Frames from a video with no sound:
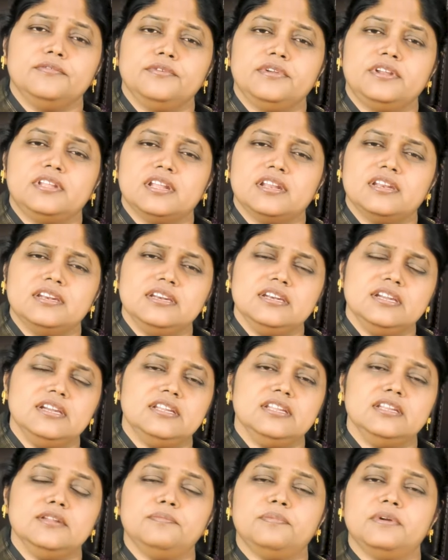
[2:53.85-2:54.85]

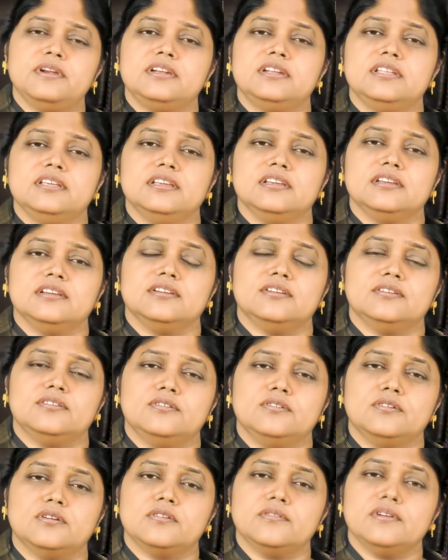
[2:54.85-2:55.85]
వీటన్నిటిని బట్టి
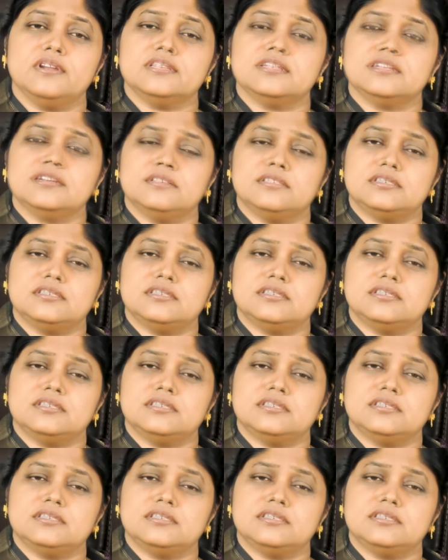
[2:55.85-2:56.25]
ఒకవేళ